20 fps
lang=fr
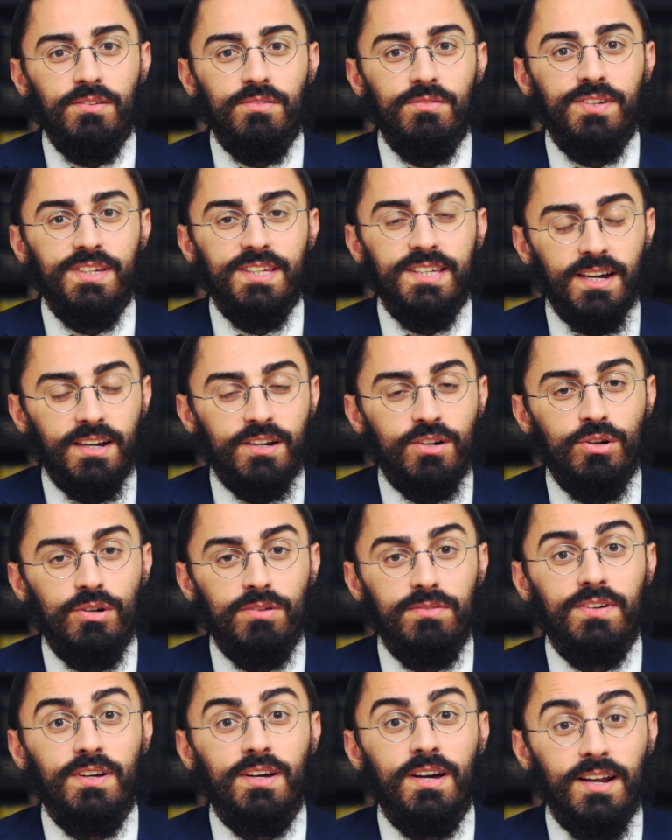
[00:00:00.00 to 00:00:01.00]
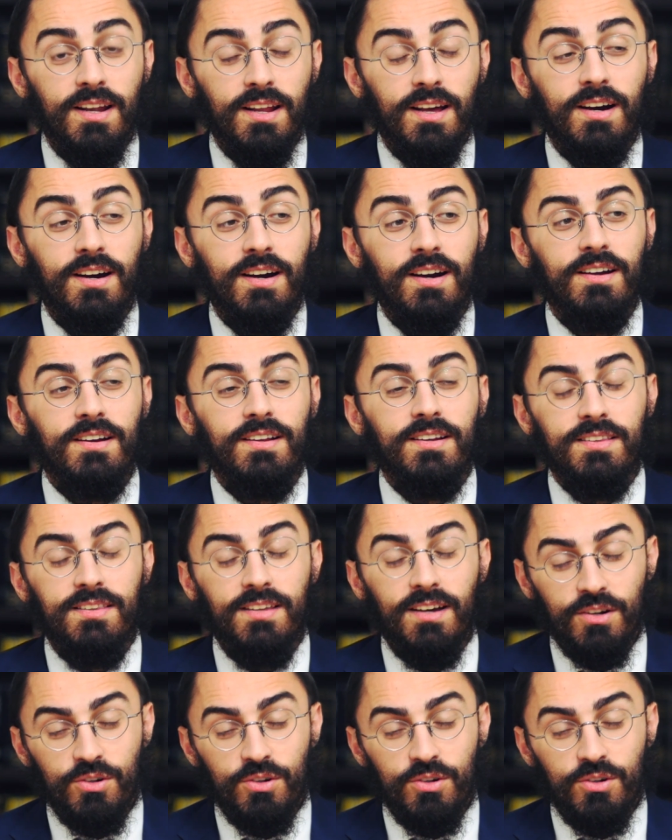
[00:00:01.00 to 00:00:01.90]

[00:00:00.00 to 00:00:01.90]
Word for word: Ve Yaakov halach le